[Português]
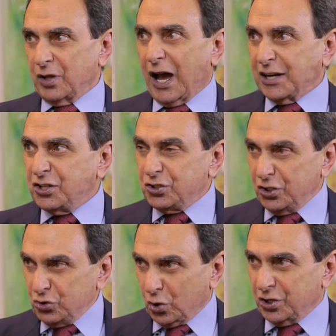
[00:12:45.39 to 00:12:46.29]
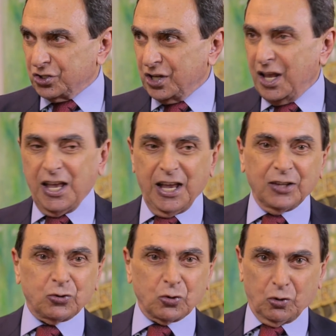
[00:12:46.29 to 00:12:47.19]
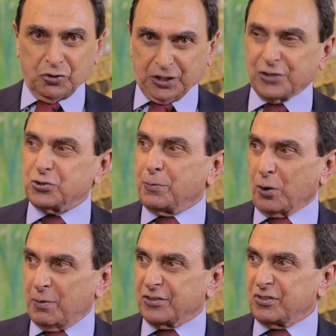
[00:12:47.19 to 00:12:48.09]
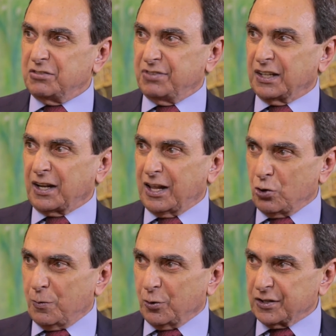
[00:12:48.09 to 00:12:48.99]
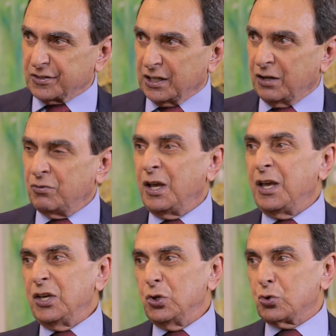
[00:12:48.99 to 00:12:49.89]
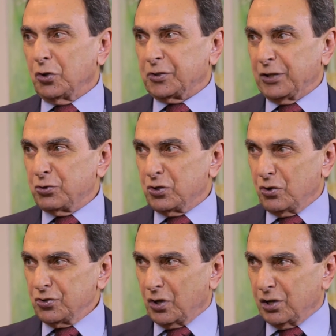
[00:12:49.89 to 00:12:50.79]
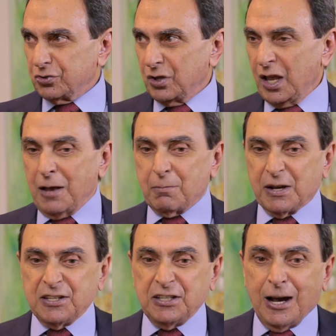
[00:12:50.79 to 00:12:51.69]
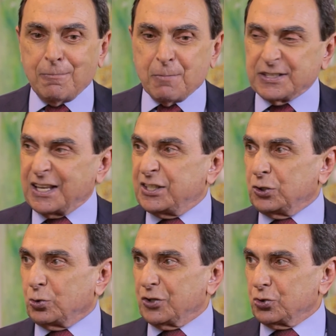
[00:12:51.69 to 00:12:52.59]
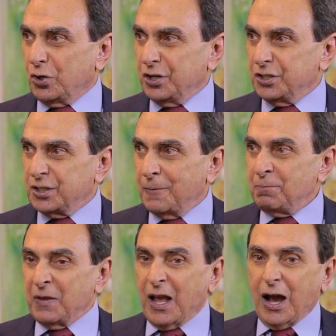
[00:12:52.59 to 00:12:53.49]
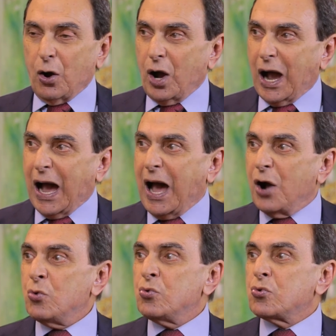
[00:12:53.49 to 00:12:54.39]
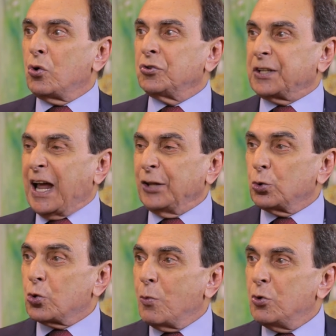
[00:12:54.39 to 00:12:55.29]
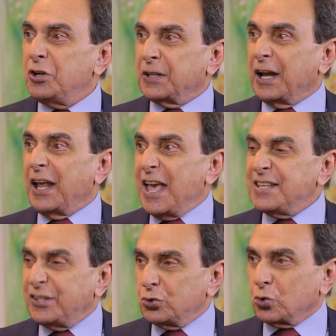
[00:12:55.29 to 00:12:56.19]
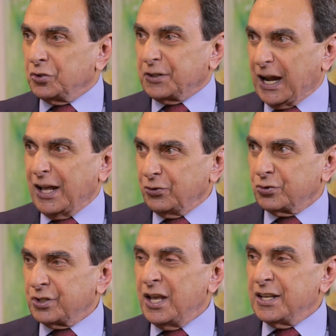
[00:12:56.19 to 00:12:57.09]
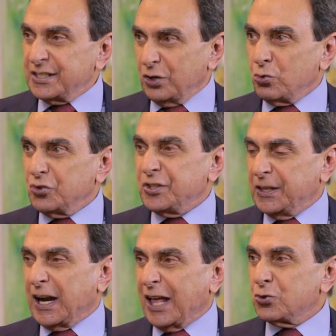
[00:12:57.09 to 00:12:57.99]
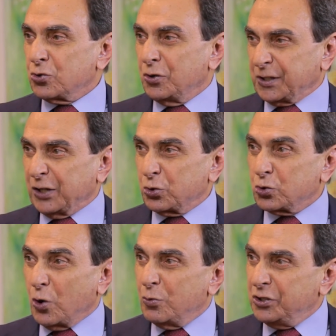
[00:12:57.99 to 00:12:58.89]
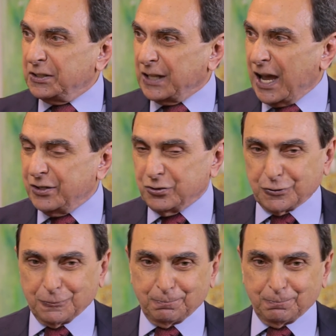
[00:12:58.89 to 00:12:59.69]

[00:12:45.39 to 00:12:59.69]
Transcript: há distinções entre o contrato de promessa de venda na incorporação e o contrato de consórcio. Claro. Mas em ambas as situações, há um contrato comunitário. Esses contratos são considerados contratos comunitários.